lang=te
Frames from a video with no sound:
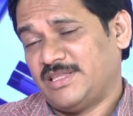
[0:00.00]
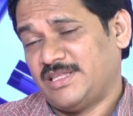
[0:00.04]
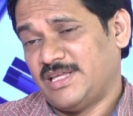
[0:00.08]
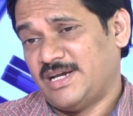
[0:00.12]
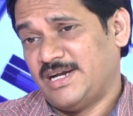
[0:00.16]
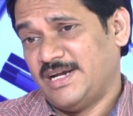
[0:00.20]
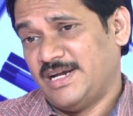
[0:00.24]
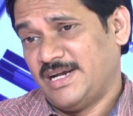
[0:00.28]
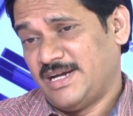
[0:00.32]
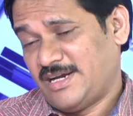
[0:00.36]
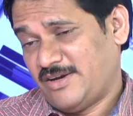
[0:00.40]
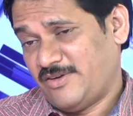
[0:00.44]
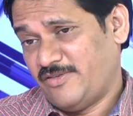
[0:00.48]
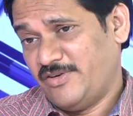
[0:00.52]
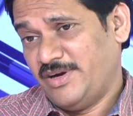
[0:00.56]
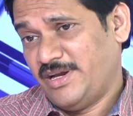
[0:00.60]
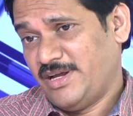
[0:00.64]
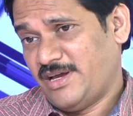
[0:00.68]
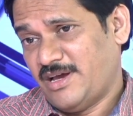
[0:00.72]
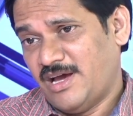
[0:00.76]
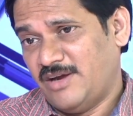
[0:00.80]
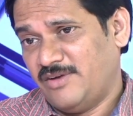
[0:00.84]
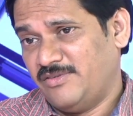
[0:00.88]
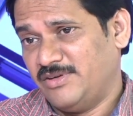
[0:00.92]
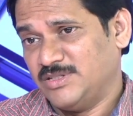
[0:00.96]
అనేటువంటి
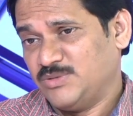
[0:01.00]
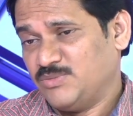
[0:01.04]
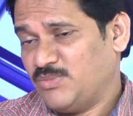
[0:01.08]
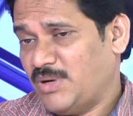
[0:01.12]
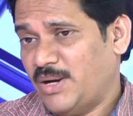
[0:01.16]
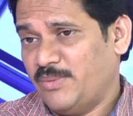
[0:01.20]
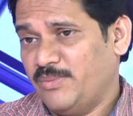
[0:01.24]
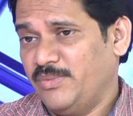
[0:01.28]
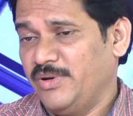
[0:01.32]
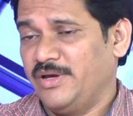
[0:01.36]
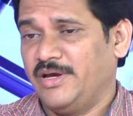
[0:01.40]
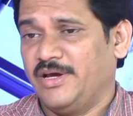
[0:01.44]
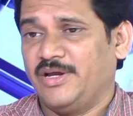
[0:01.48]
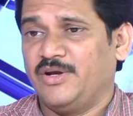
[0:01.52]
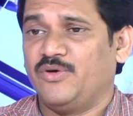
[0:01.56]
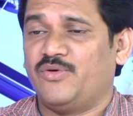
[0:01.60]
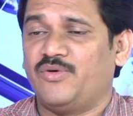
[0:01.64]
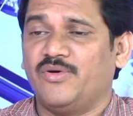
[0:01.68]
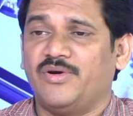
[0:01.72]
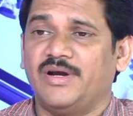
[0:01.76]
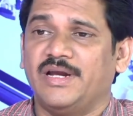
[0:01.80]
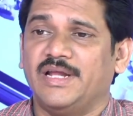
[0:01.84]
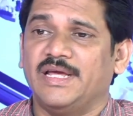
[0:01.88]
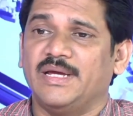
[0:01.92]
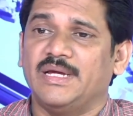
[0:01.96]
కాన్ఫిడెన్స్ మామూలుగా
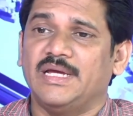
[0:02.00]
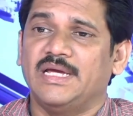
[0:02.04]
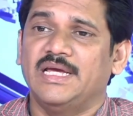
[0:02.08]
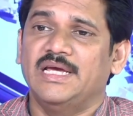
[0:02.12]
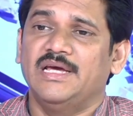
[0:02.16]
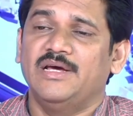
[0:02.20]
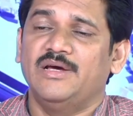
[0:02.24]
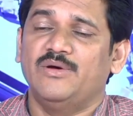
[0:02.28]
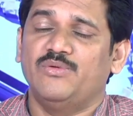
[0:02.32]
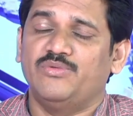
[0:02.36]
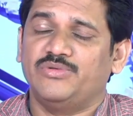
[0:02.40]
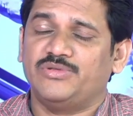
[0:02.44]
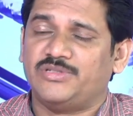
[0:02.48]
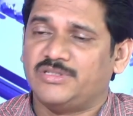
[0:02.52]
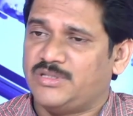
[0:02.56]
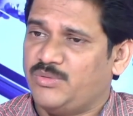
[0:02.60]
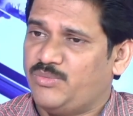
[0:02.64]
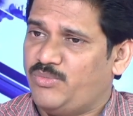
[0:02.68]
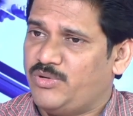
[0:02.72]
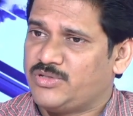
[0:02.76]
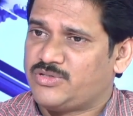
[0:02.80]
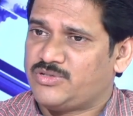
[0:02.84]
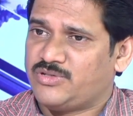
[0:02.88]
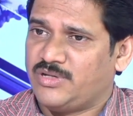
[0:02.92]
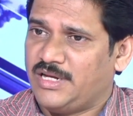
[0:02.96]
అనుకోండి ప్రైవేట్
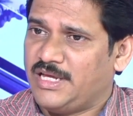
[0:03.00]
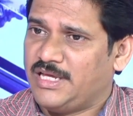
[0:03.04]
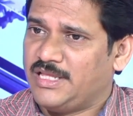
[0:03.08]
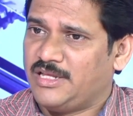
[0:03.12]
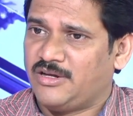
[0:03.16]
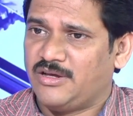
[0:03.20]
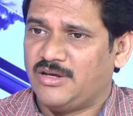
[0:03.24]
వెహికల్స్ కూడా